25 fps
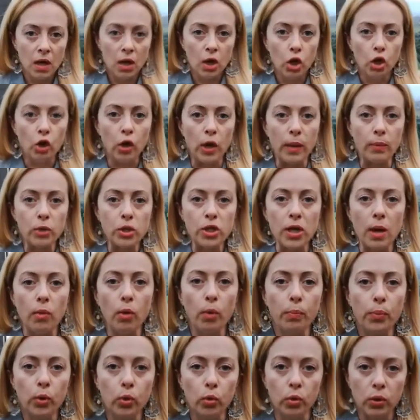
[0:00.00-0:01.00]
Non ne possiamo
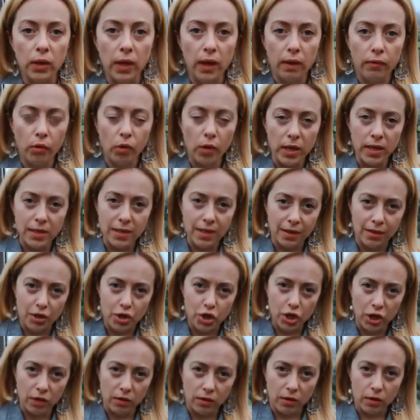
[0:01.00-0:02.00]
più della violenza dei
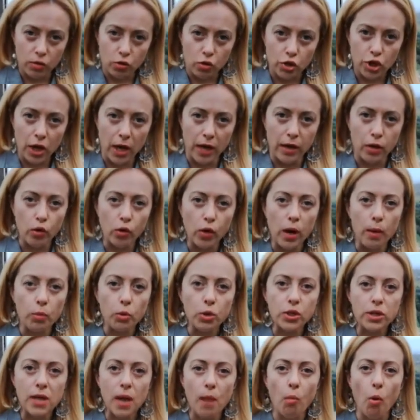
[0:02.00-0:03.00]
centri sociali, non ne
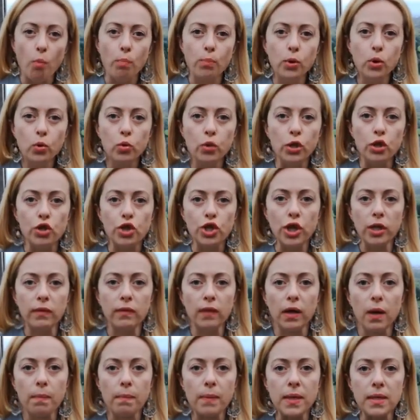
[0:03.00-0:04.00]
possiamo più di gente
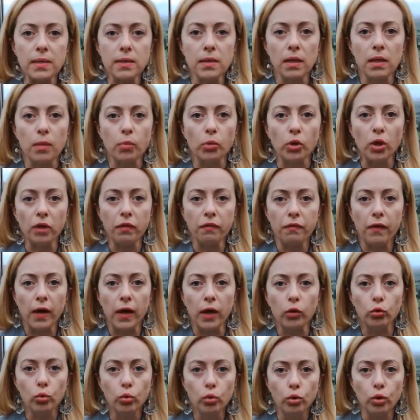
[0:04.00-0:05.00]
che pensa di poter
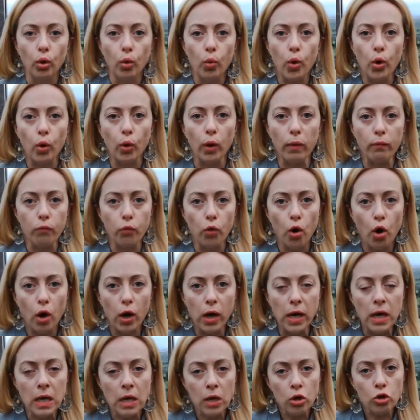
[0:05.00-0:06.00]
fare tutto quello che vuole
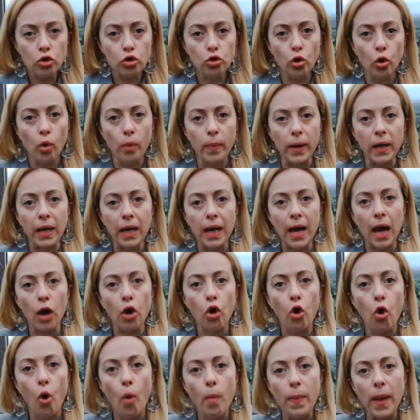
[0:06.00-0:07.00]
solo perché è
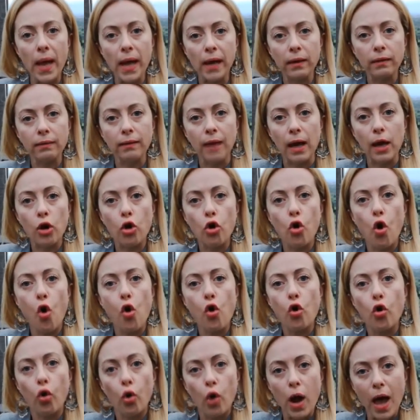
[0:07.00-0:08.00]
coperta e
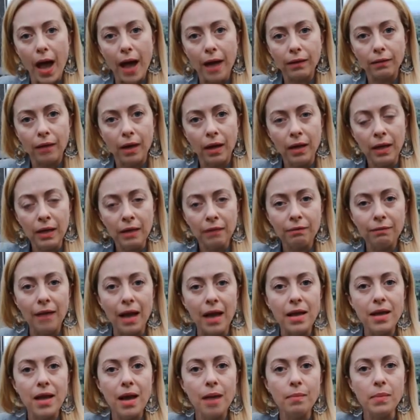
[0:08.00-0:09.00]
coccolata
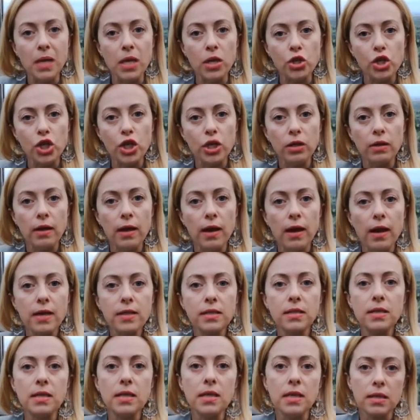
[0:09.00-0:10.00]
dagli amici della
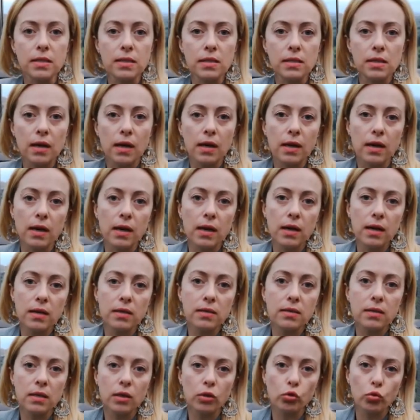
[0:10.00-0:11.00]
sinistra nelle
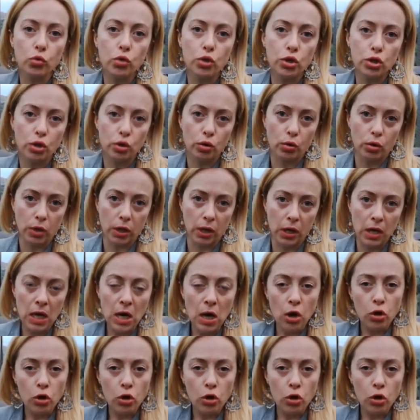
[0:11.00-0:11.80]
istituzioni.